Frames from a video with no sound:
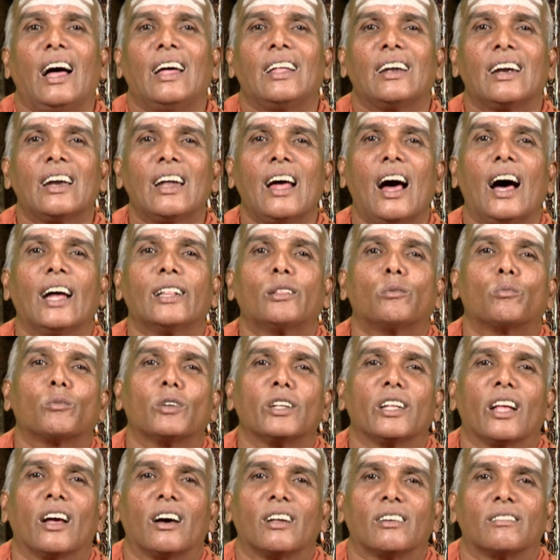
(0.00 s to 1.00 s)
அதனால்
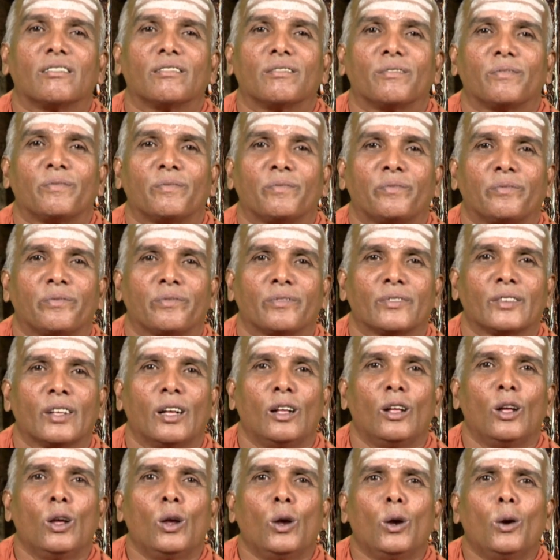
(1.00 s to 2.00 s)
ஆத்ம ஞானம்
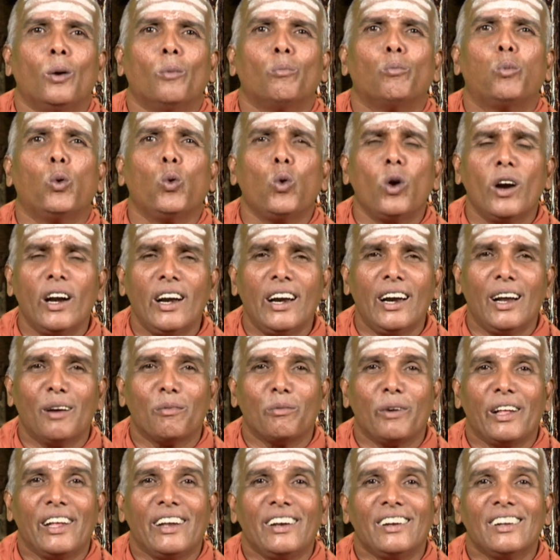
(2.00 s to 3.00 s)
புகழ்
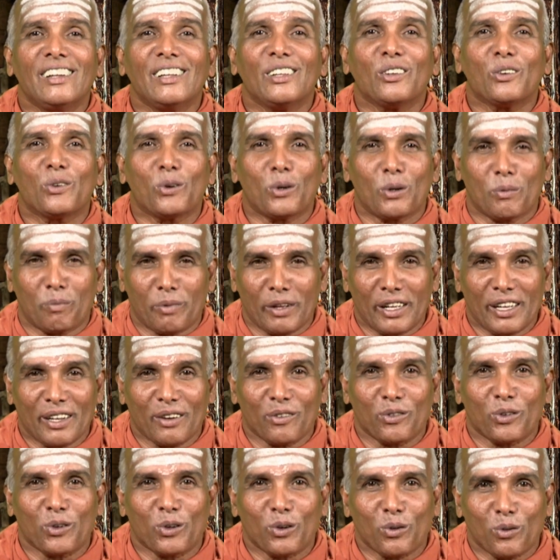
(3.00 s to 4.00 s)
அப்படின்னு இதுக்கு ஒரு
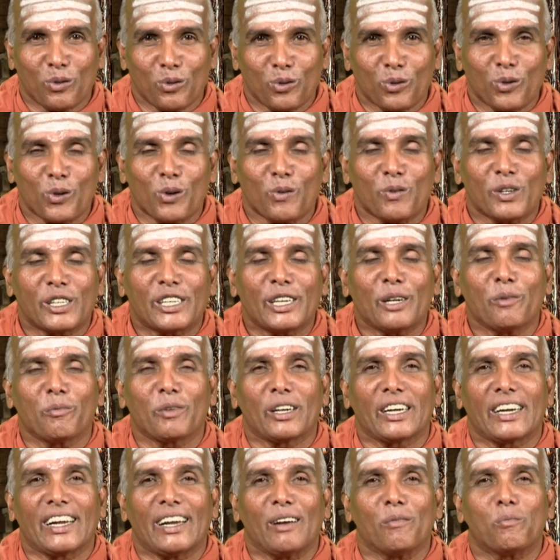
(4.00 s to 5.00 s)
பேர் ஒரு ஒரு
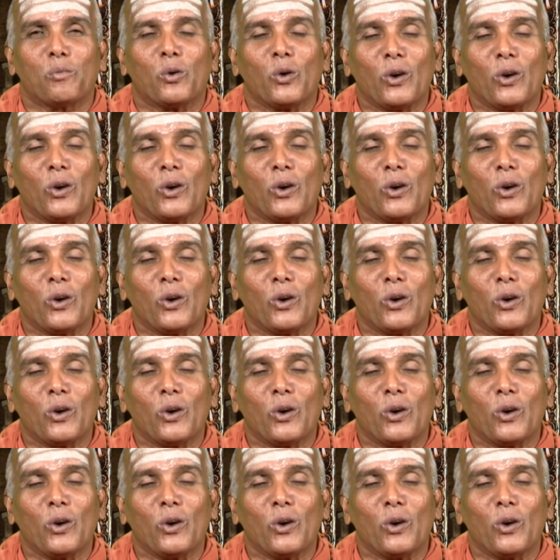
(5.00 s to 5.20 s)
விஷயம் இருக்குது